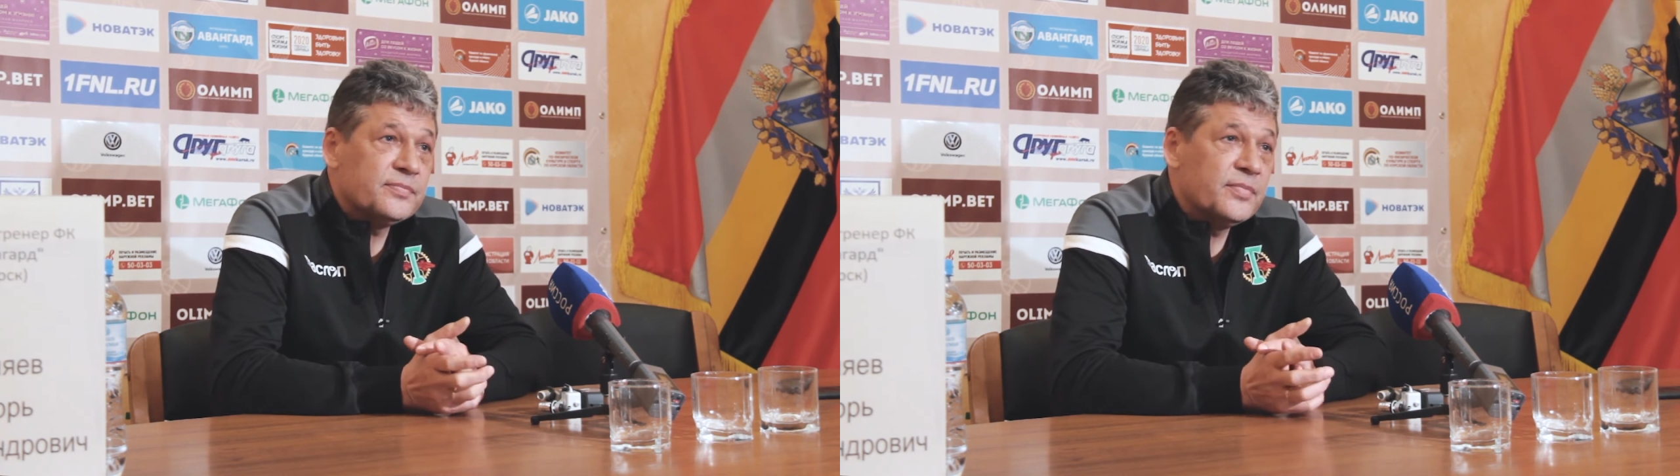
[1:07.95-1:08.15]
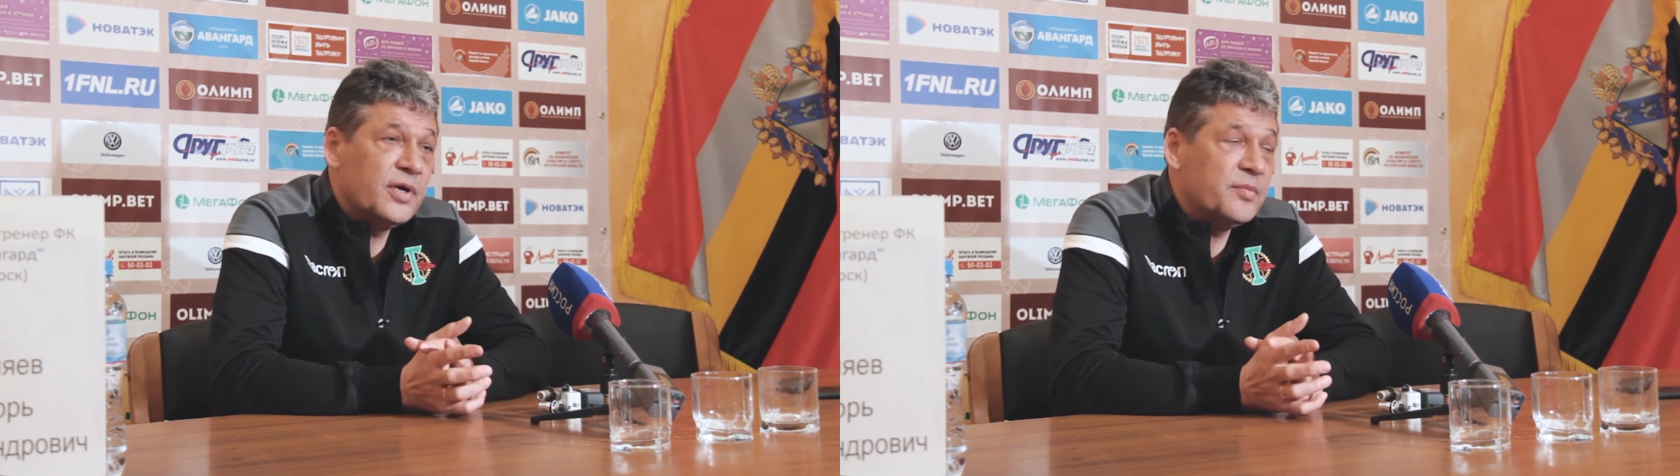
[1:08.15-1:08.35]

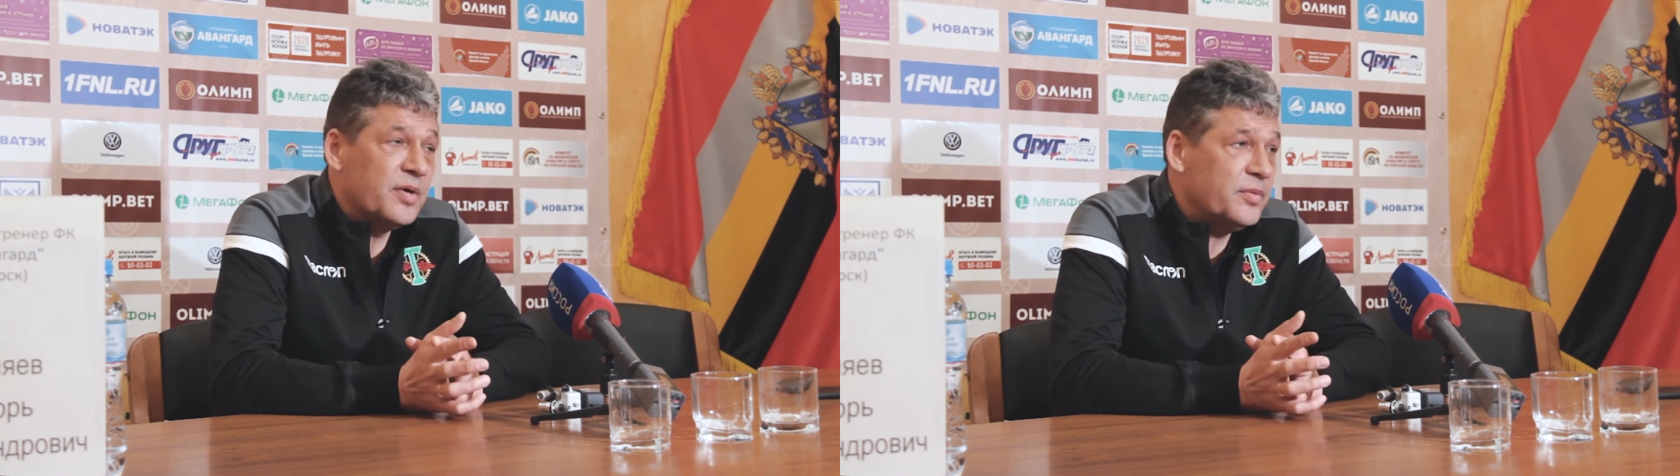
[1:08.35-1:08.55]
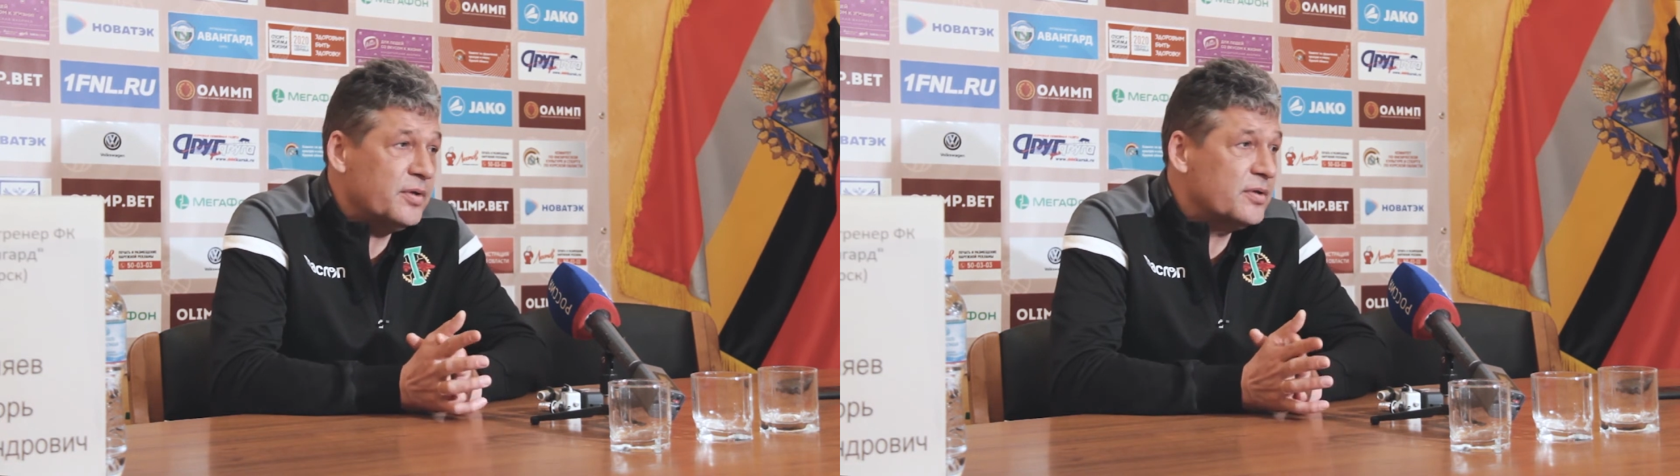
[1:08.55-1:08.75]
Были
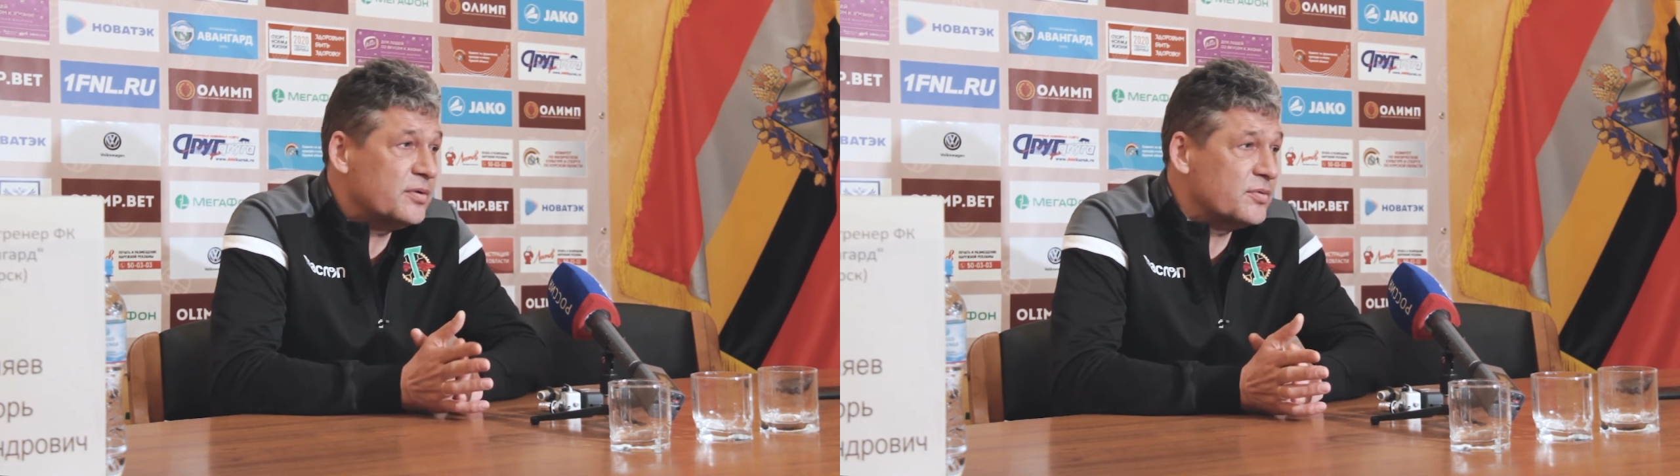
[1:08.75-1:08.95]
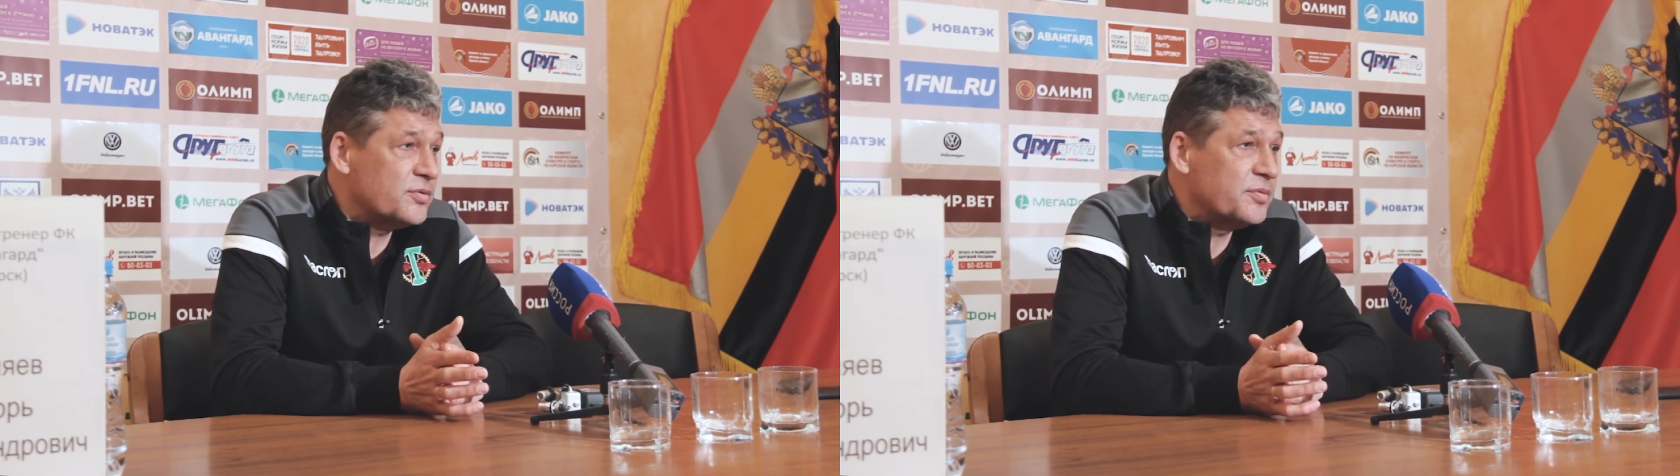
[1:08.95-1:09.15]
моменты,
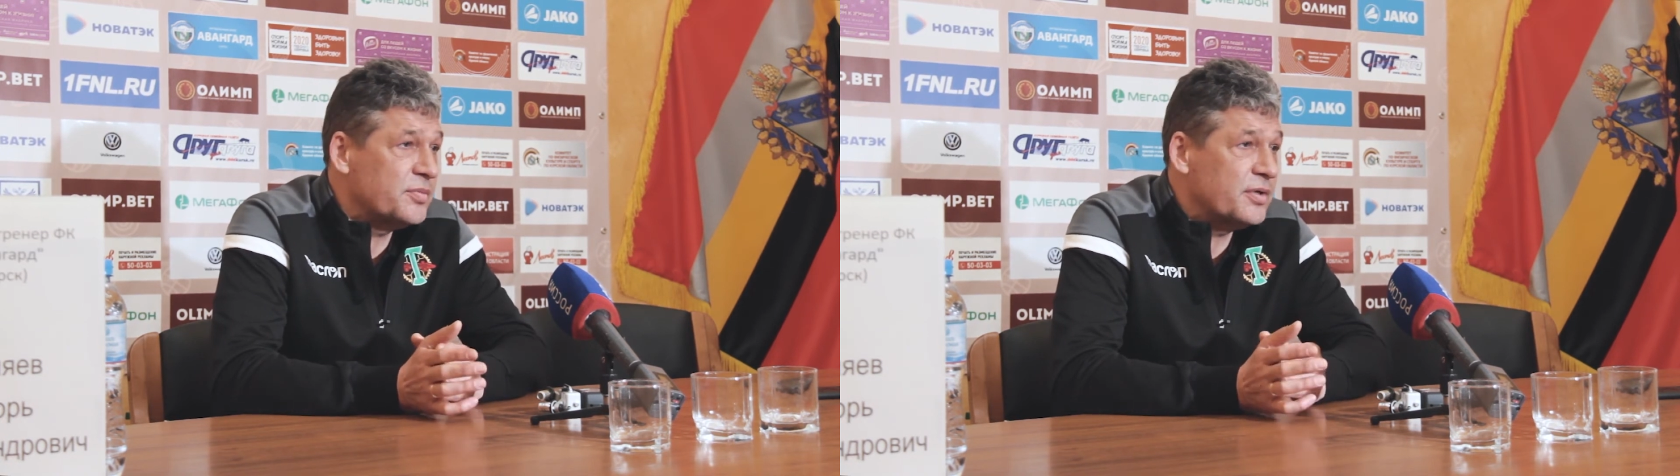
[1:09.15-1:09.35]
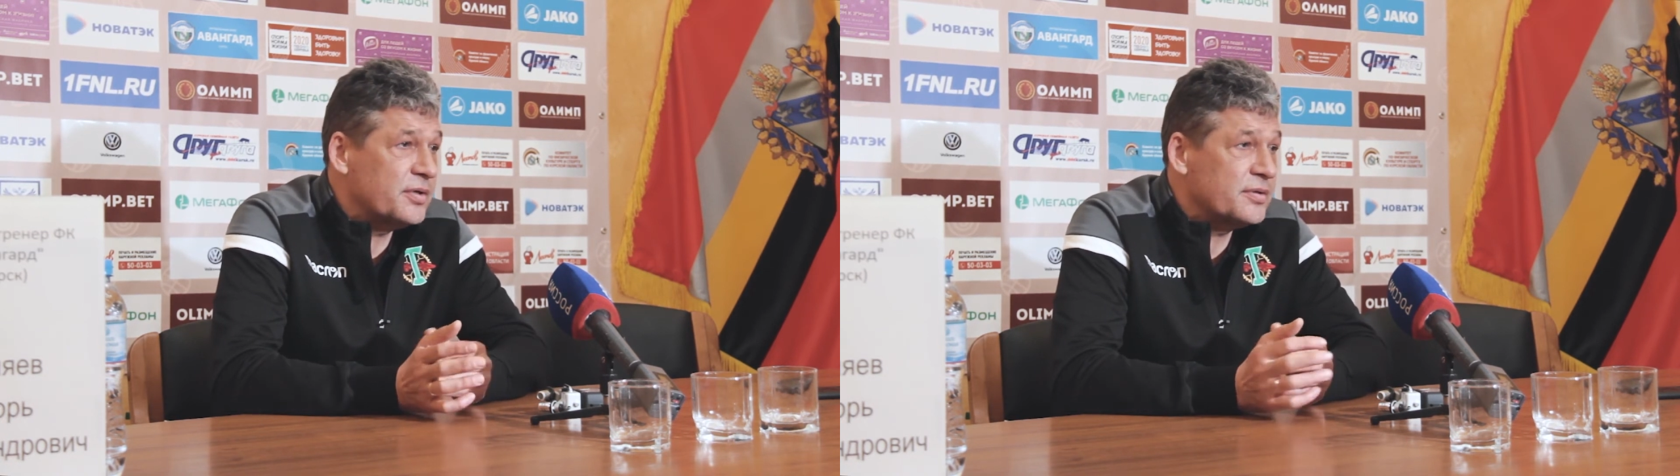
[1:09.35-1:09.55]
нужно
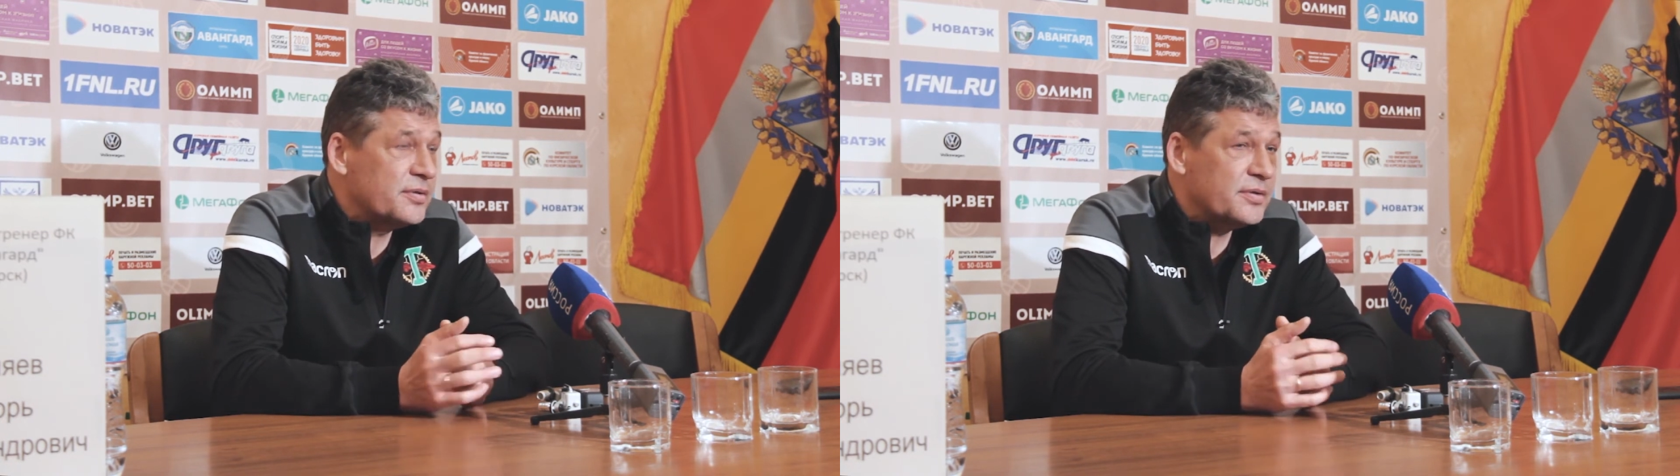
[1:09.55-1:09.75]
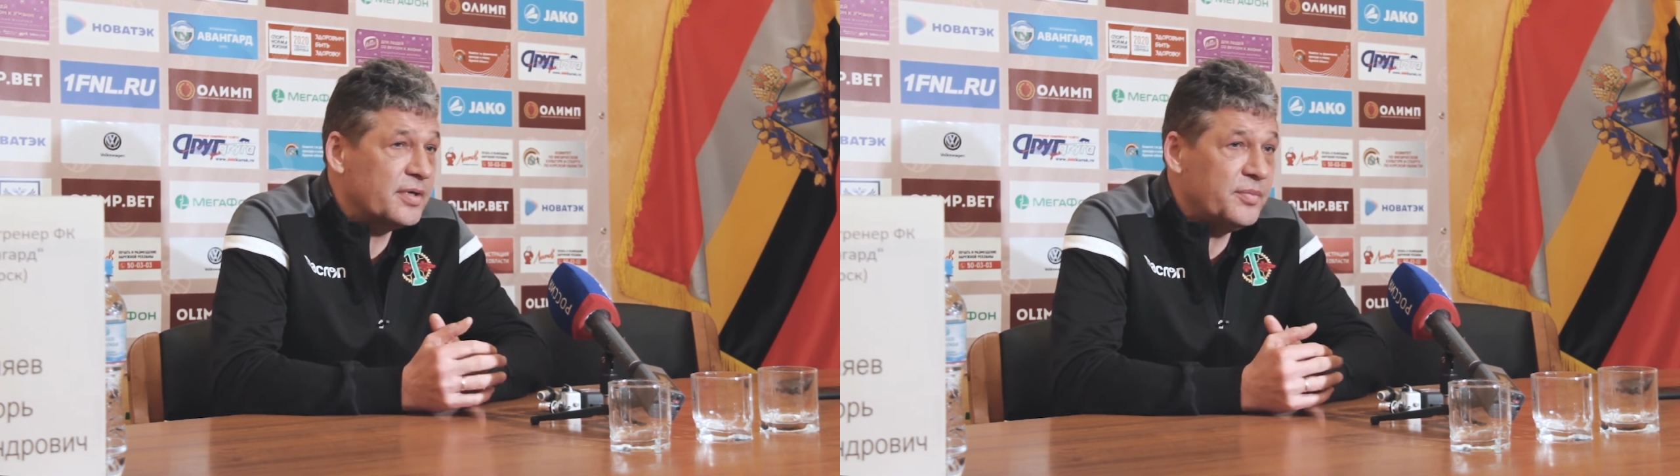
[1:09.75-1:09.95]
было
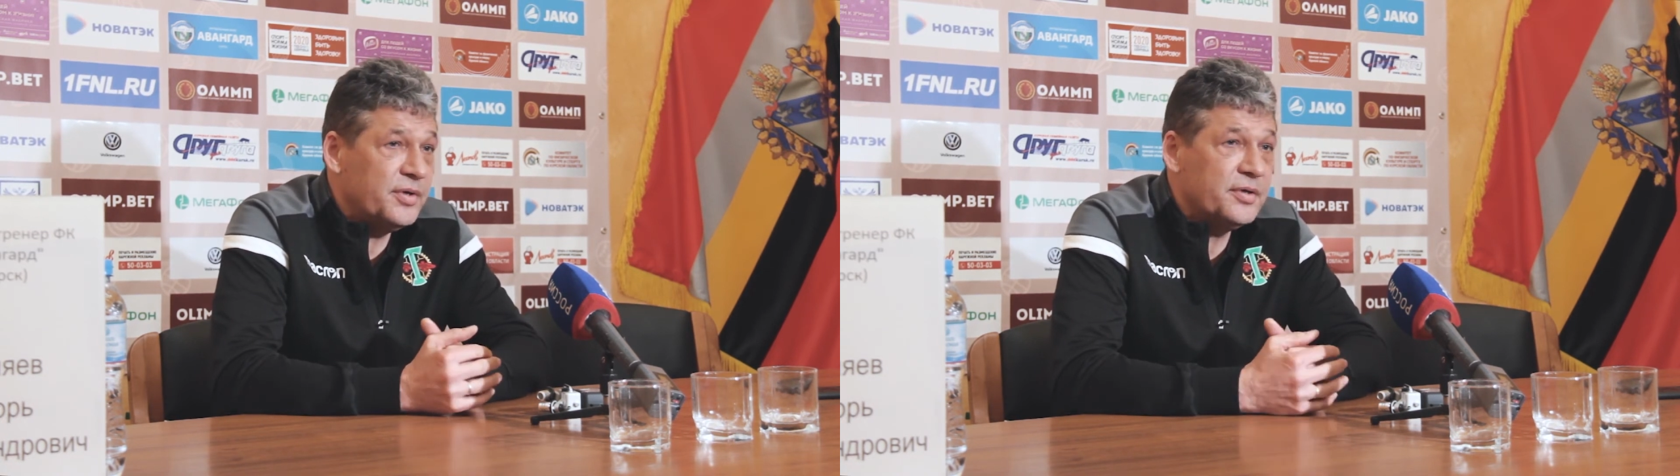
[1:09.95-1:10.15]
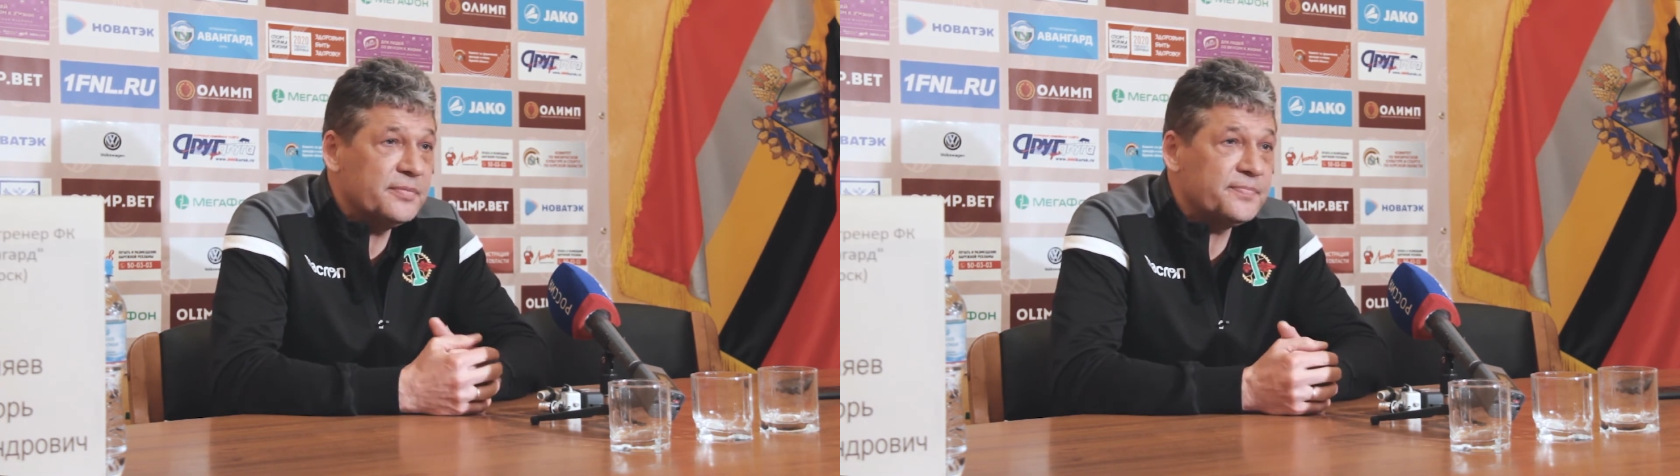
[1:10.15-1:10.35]
забить,